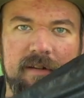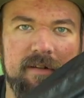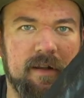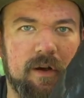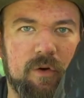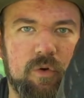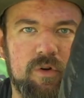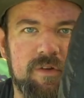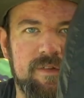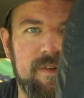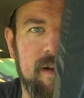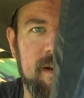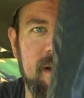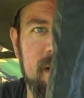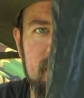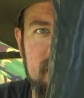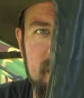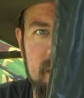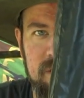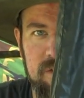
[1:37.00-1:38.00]
Liter Rucksack,
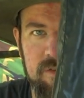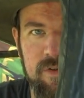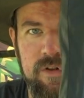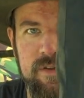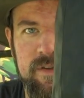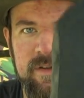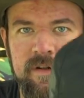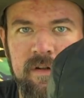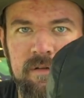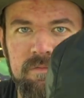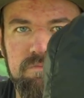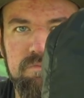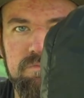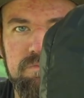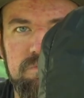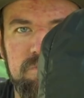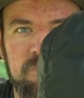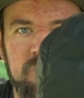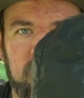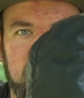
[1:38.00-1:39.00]
sollte,
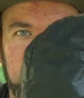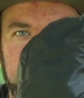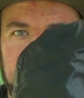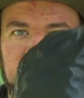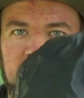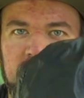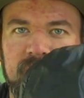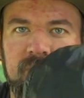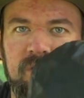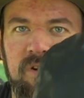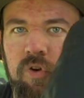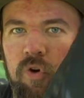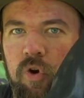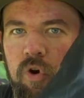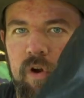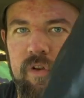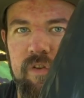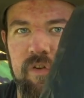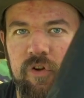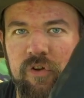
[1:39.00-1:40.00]
sollte das
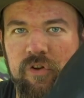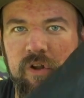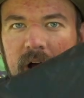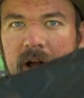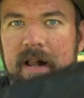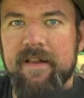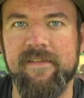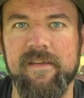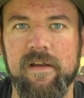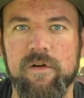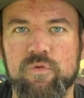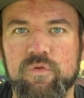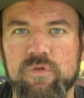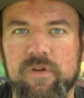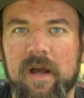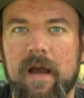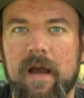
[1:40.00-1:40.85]
horizontal sehr gut